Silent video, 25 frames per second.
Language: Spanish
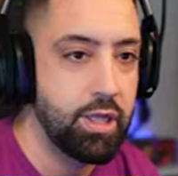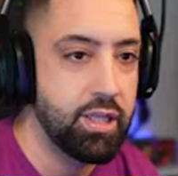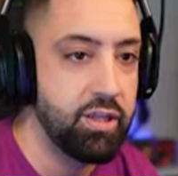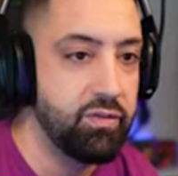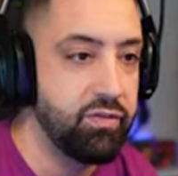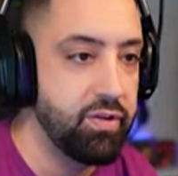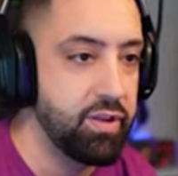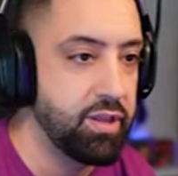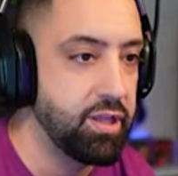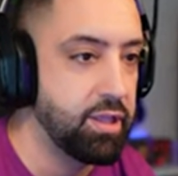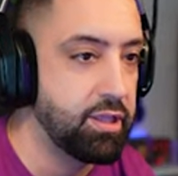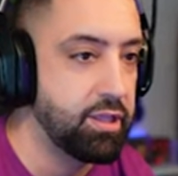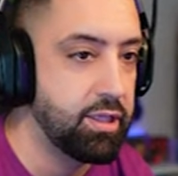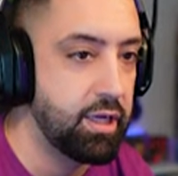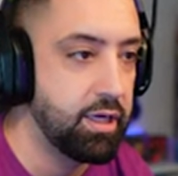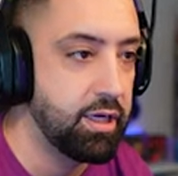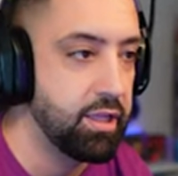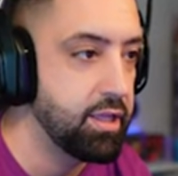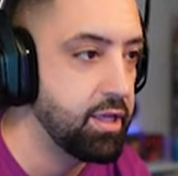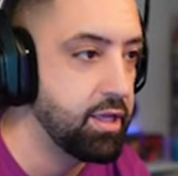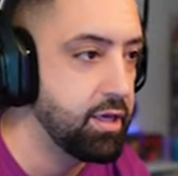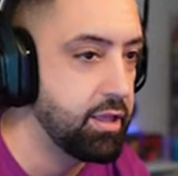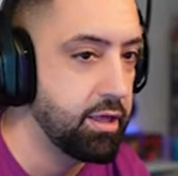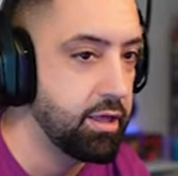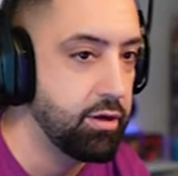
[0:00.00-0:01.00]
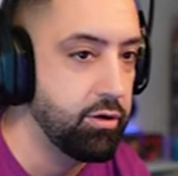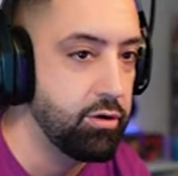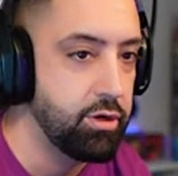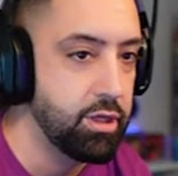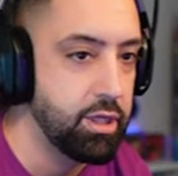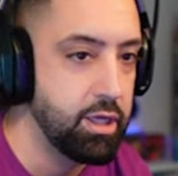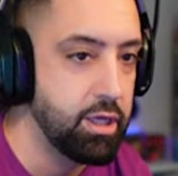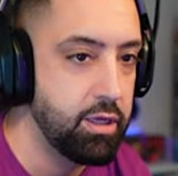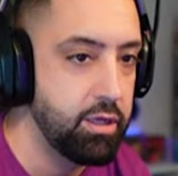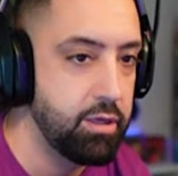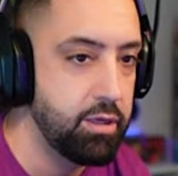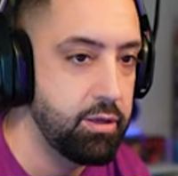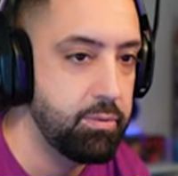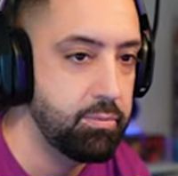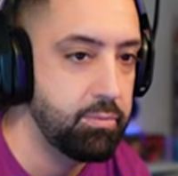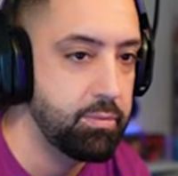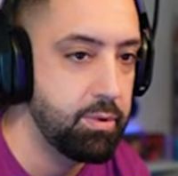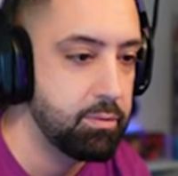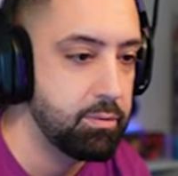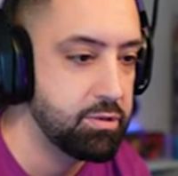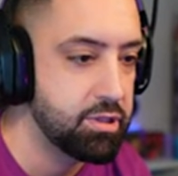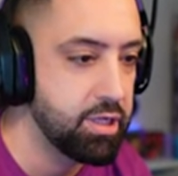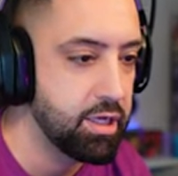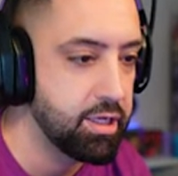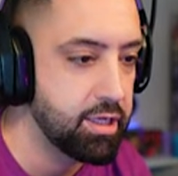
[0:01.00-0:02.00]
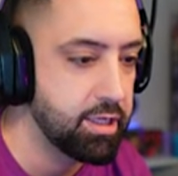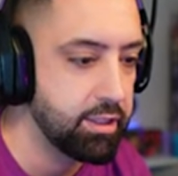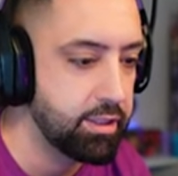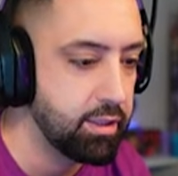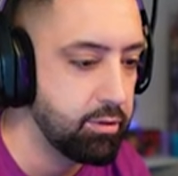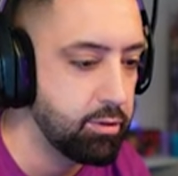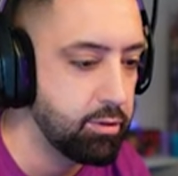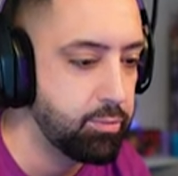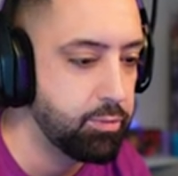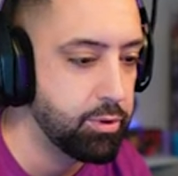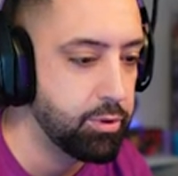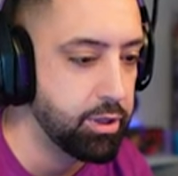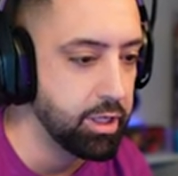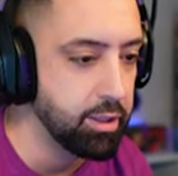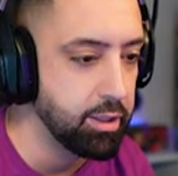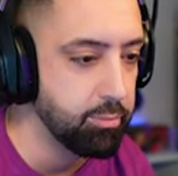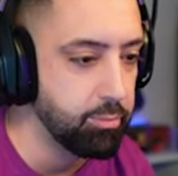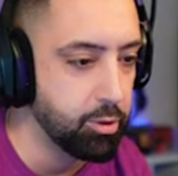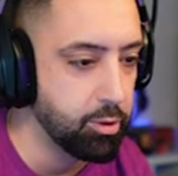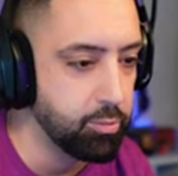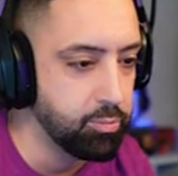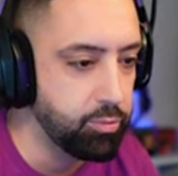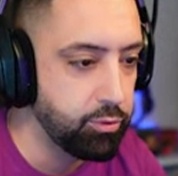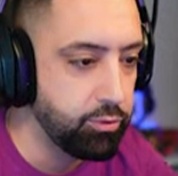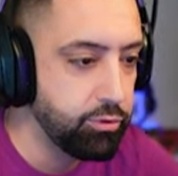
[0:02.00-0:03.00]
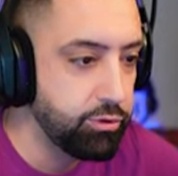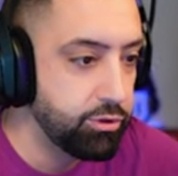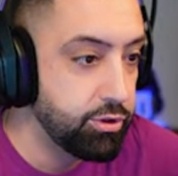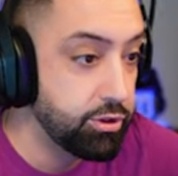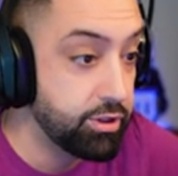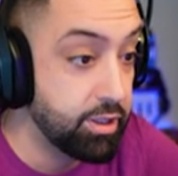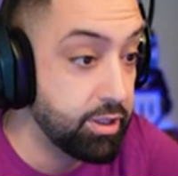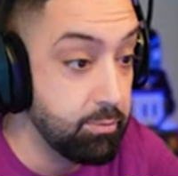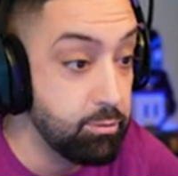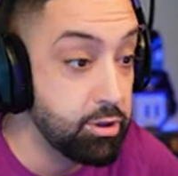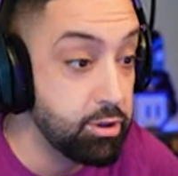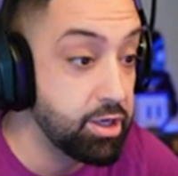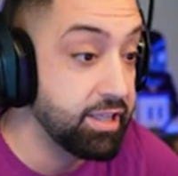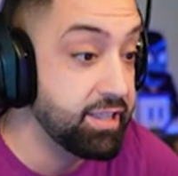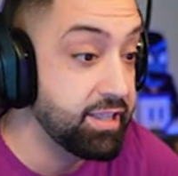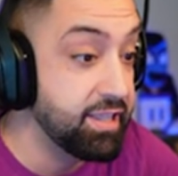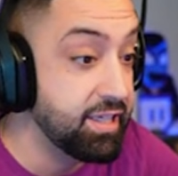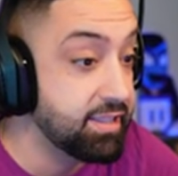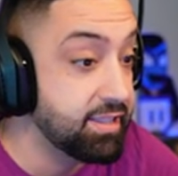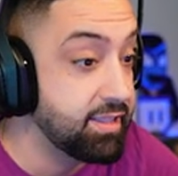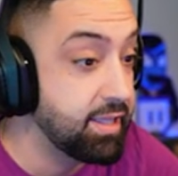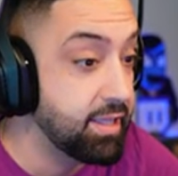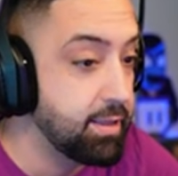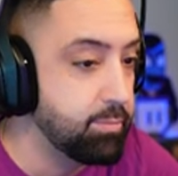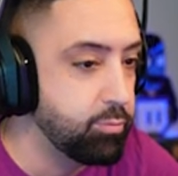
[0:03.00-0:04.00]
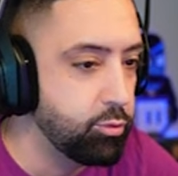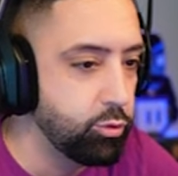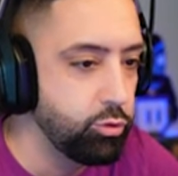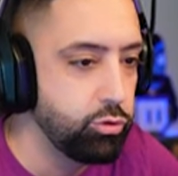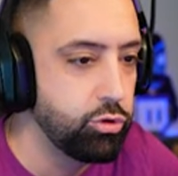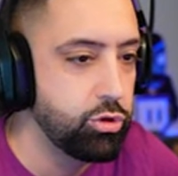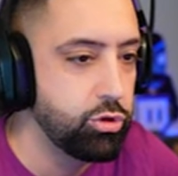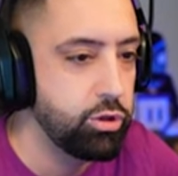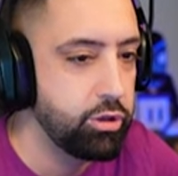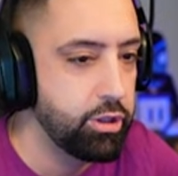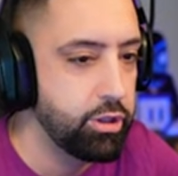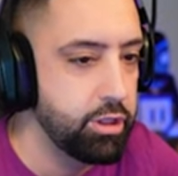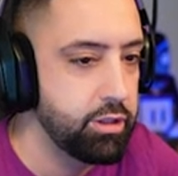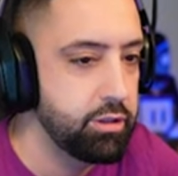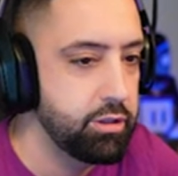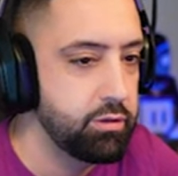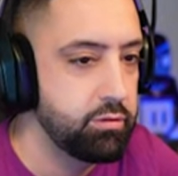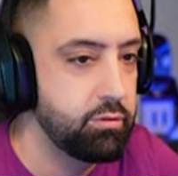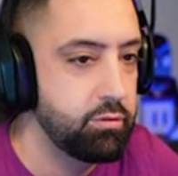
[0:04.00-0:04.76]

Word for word: difícil está el día de hoy, ¿eh? Vamos a ver qué tenemos por aquí por puntos. Tenemos que tirar hasta de puntos, ¿eh?